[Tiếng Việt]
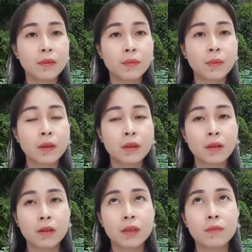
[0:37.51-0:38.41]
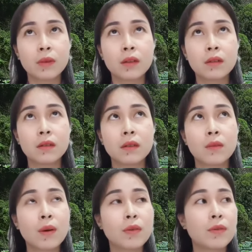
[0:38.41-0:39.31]
rồi xong tính được đâu bao nhiêu
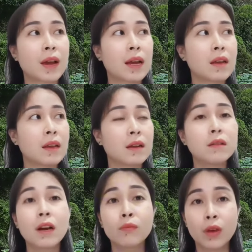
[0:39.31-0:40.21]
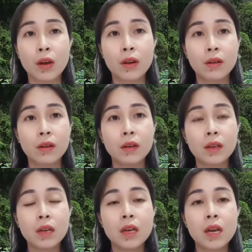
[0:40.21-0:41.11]
ngày thì nhà nước không cho nữa
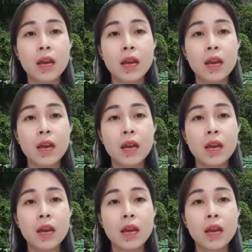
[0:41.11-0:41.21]
thì